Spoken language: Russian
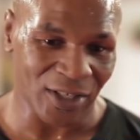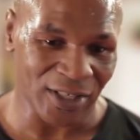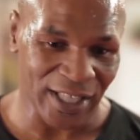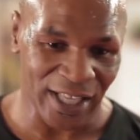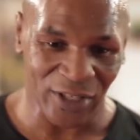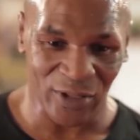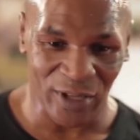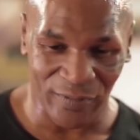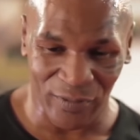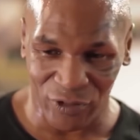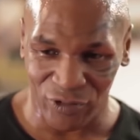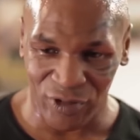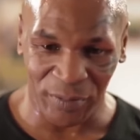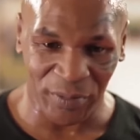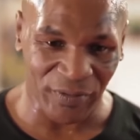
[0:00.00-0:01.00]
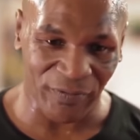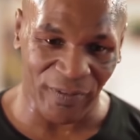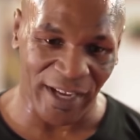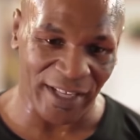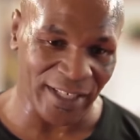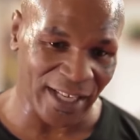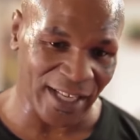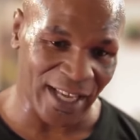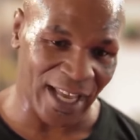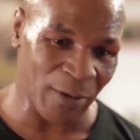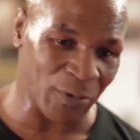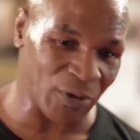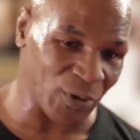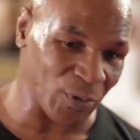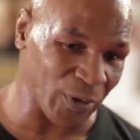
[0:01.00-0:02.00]
или в тот день, когда ты начал
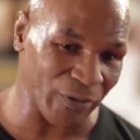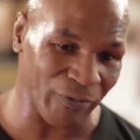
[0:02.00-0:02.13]
мечтать о том,